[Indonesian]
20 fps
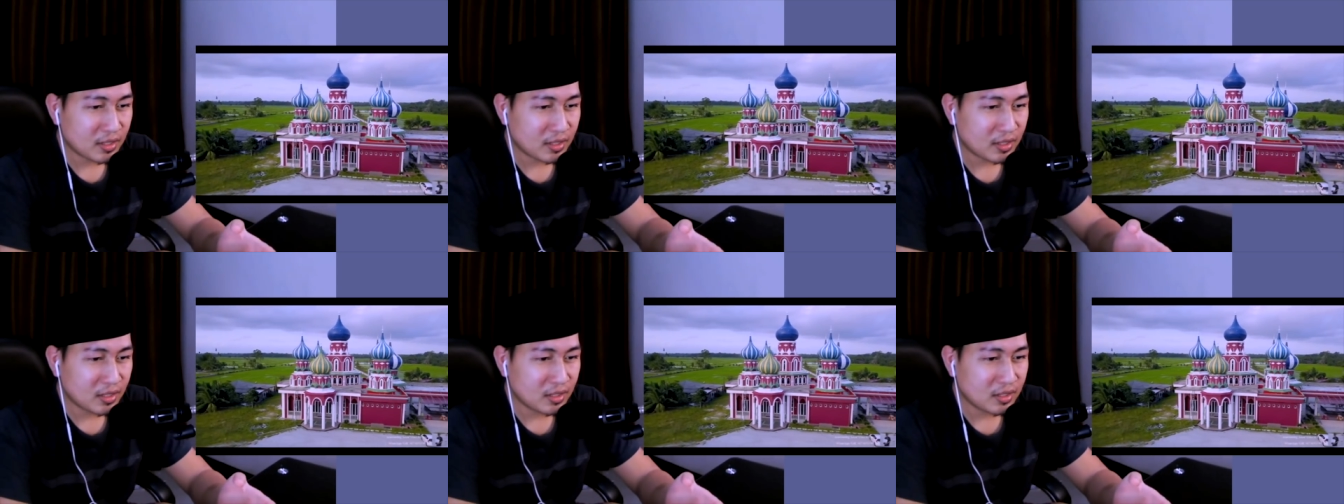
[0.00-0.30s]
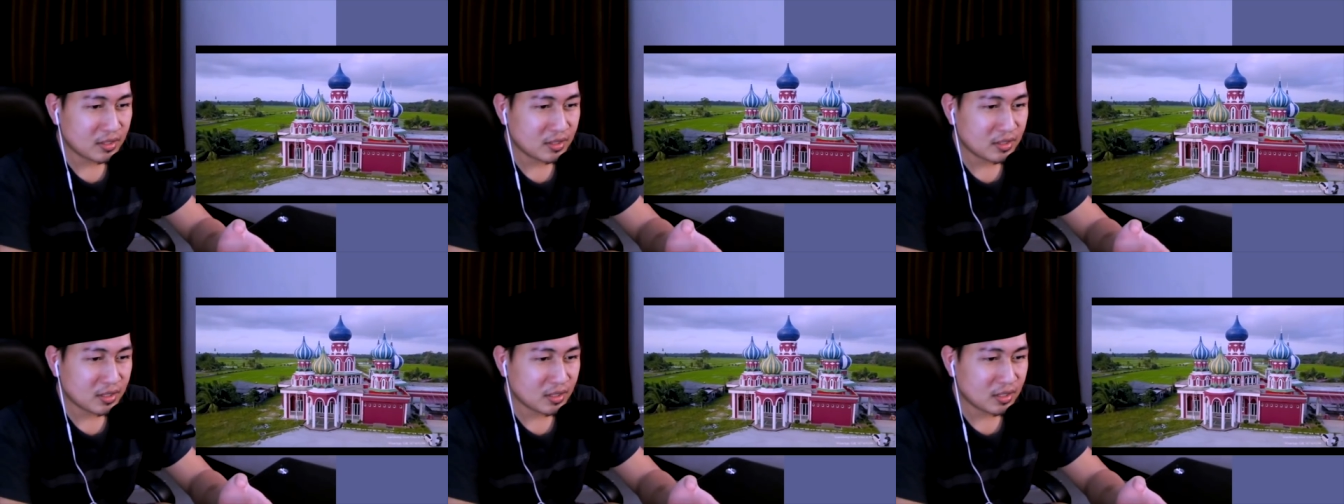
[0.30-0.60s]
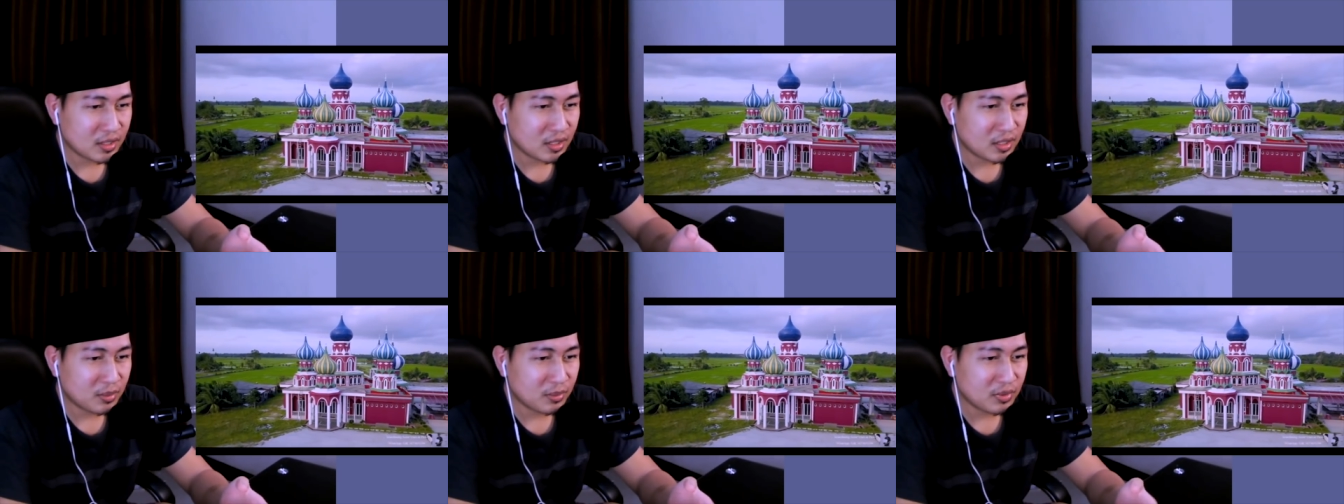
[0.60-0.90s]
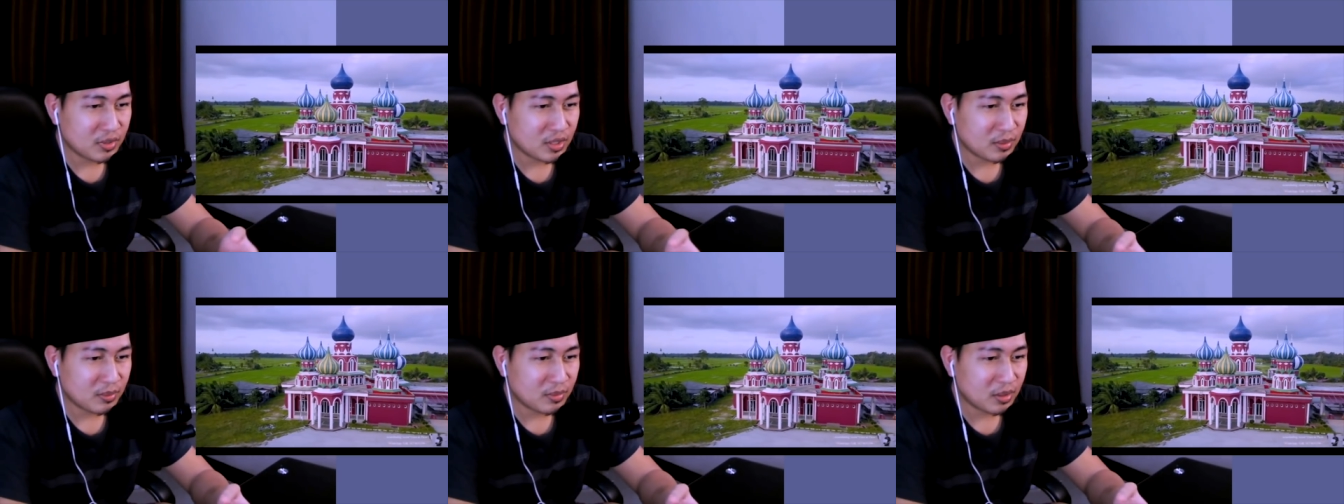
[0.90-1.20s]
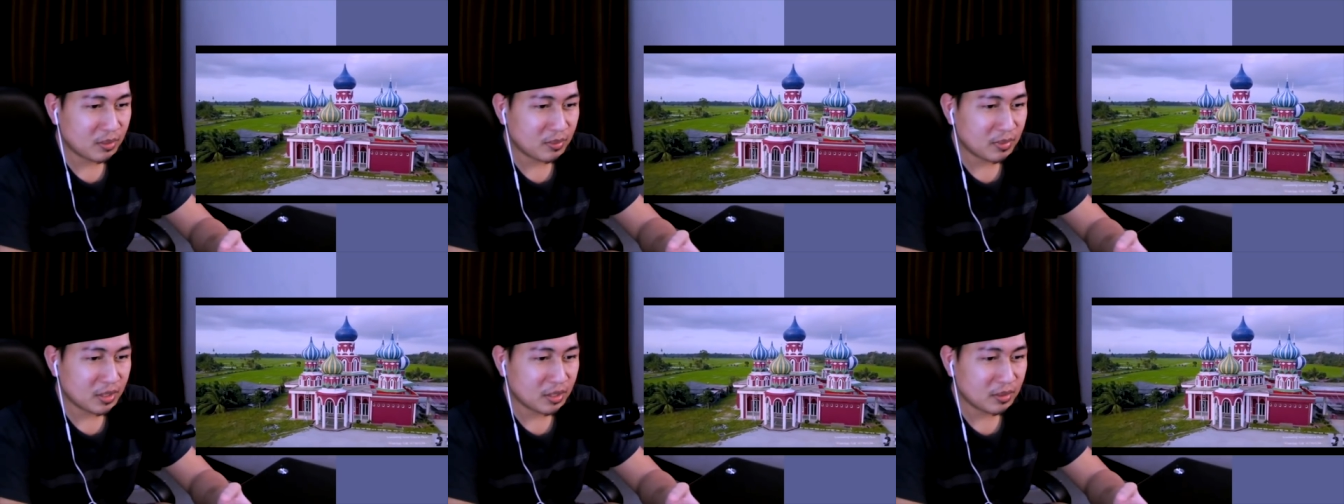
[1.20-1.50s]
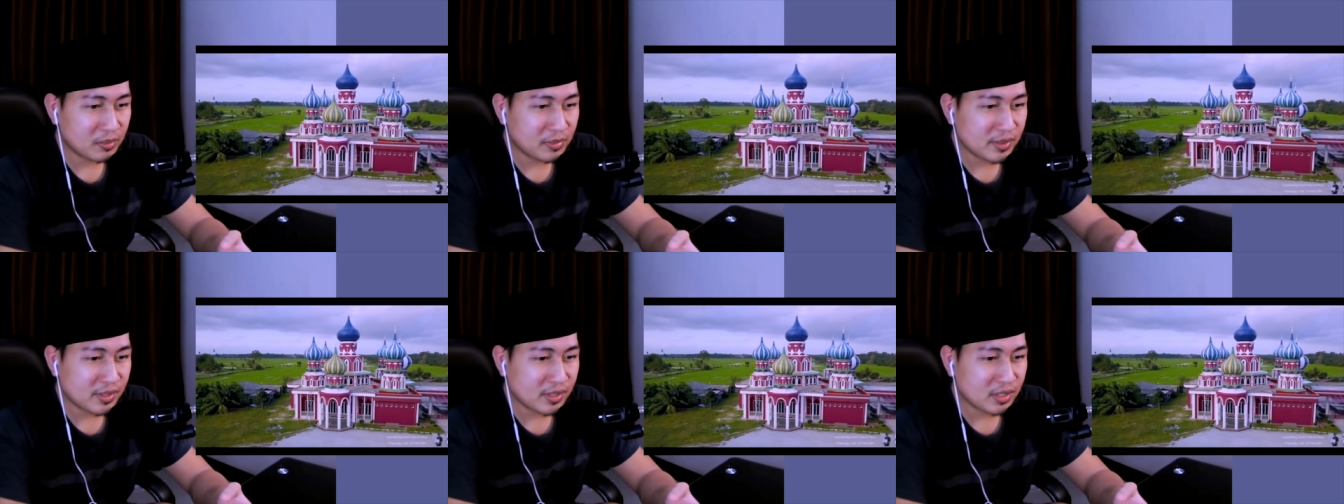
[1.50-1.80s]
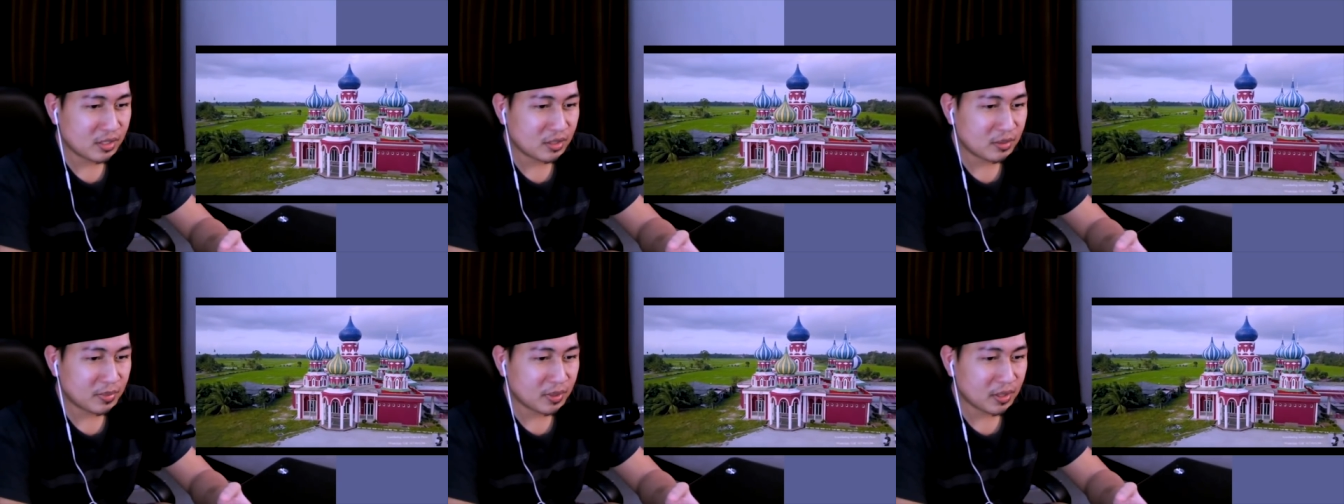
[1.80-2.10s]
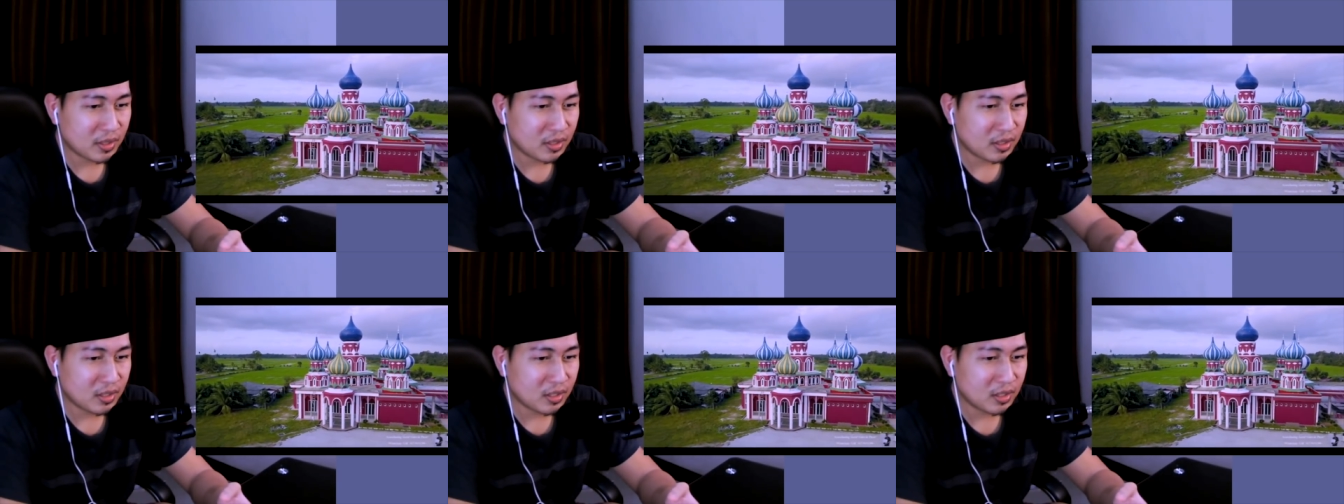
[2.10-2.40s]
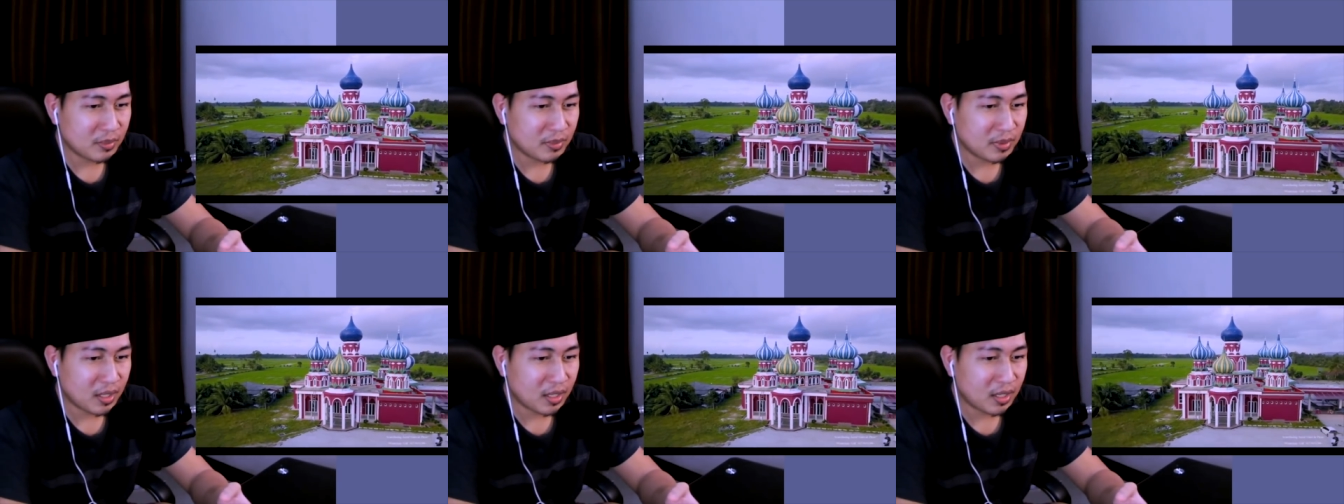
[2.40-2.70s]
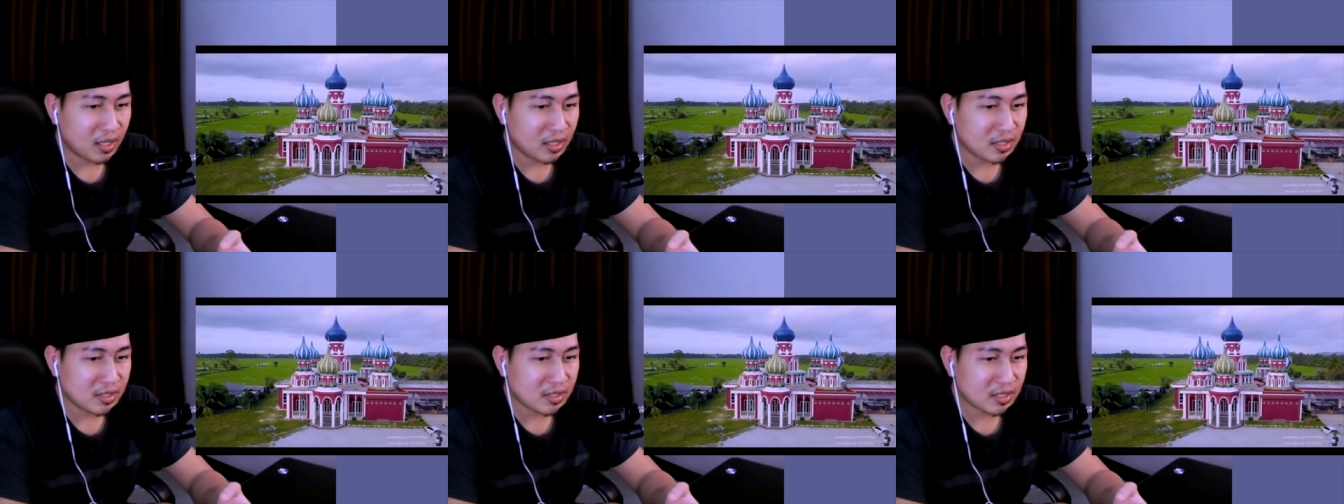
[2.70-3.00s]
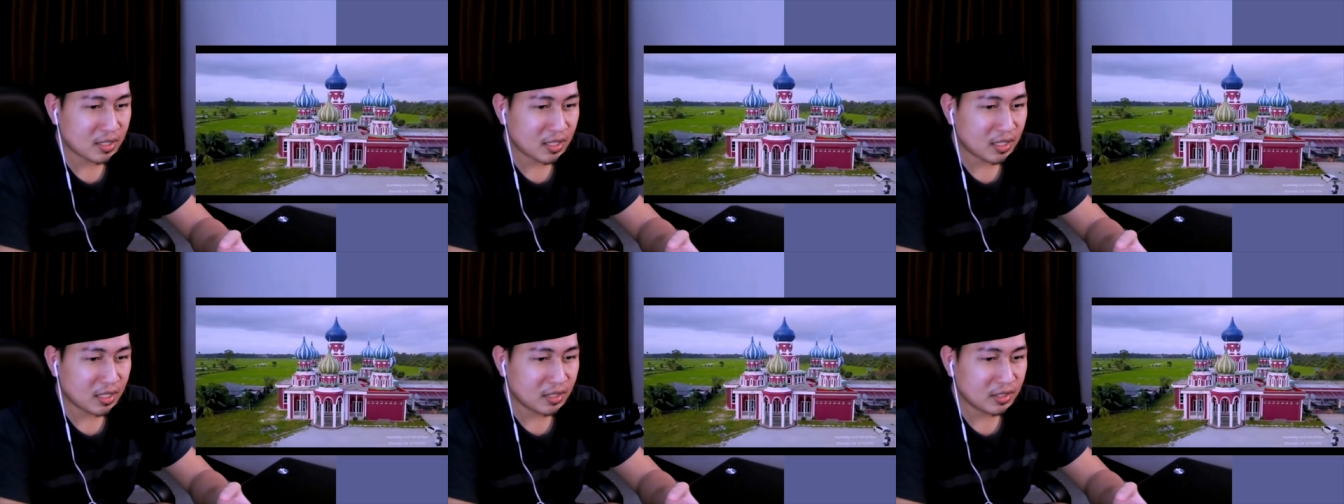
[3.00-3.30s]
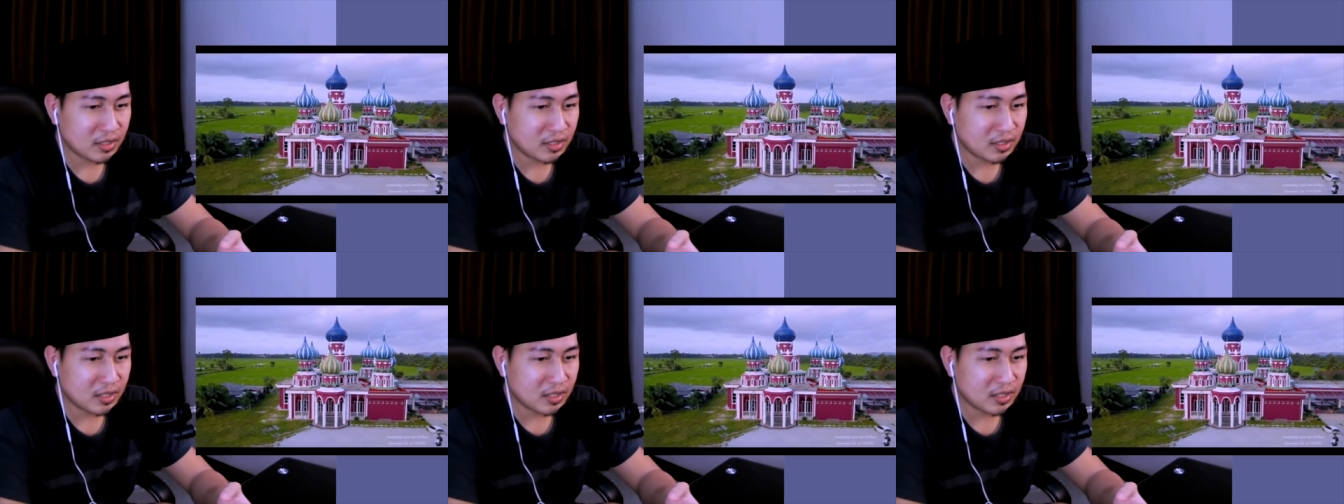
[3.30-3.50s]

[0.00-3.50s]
yang di sini ini bisa menikmati masjid seperti ini megah sekali